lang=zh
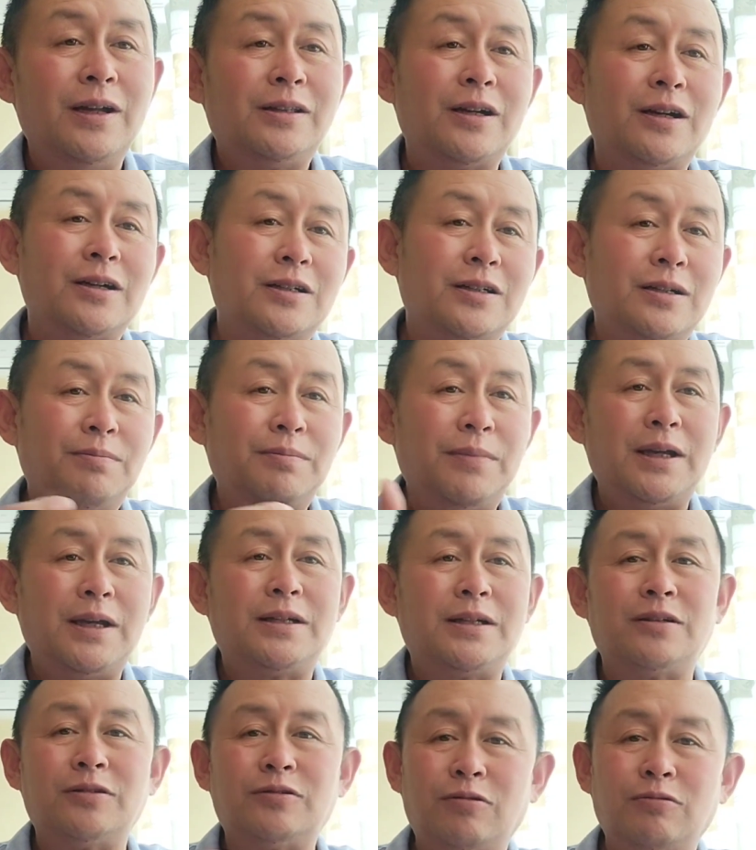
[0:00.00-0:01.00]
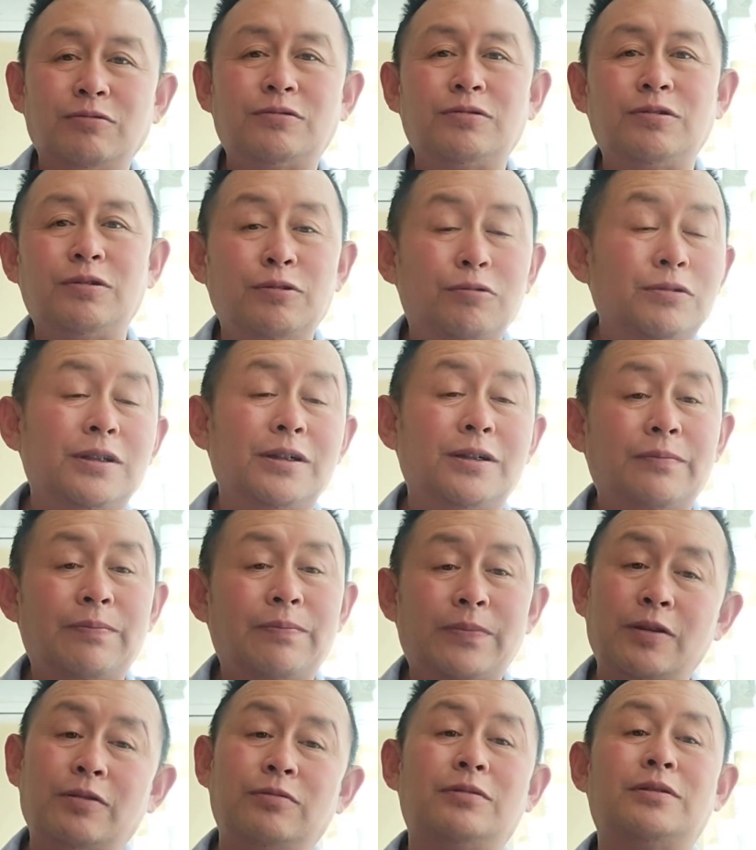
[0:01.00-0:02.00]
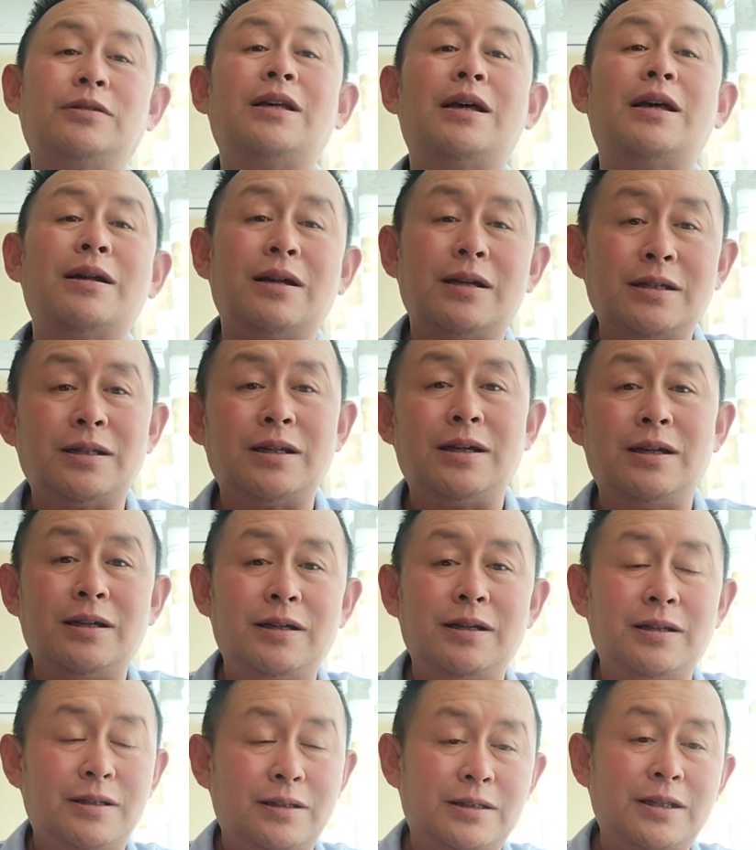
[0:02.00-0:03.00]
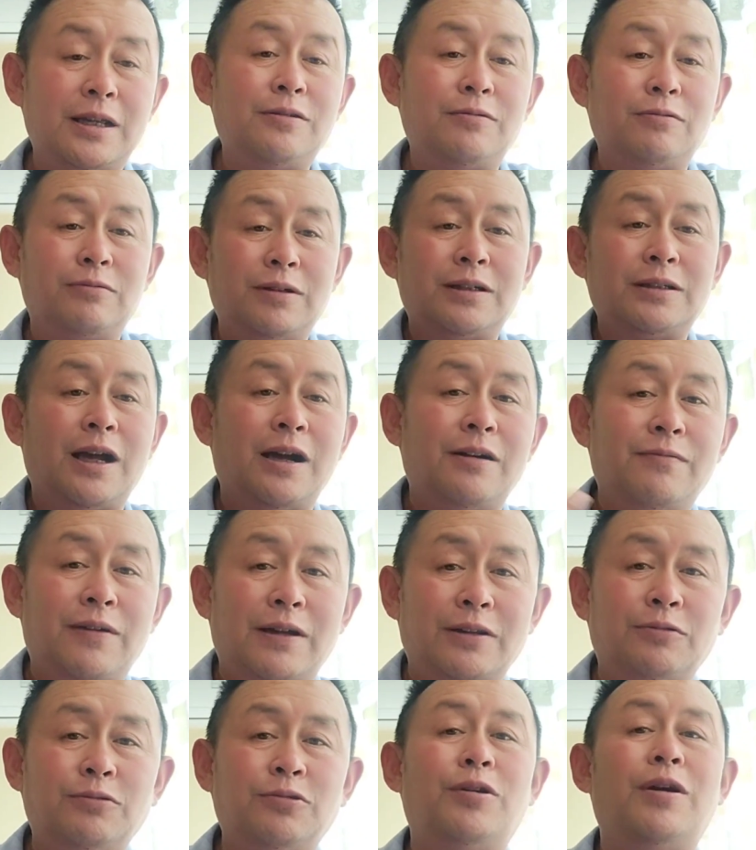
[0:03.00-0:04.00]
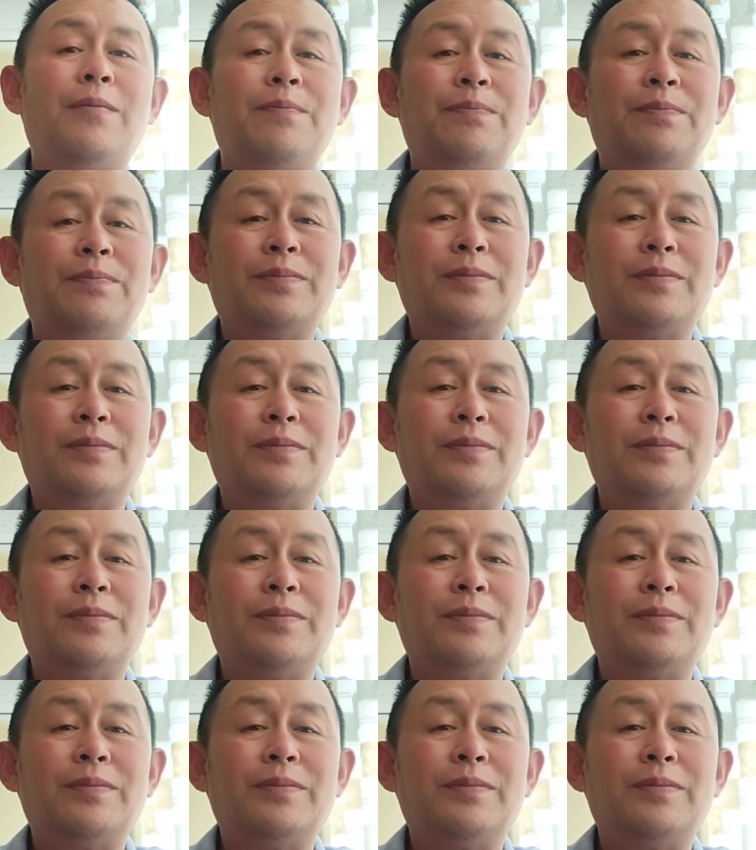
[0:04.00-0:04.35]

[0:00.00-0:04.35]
当时美声、通俗、流行都三个呃三种这个唱法都学。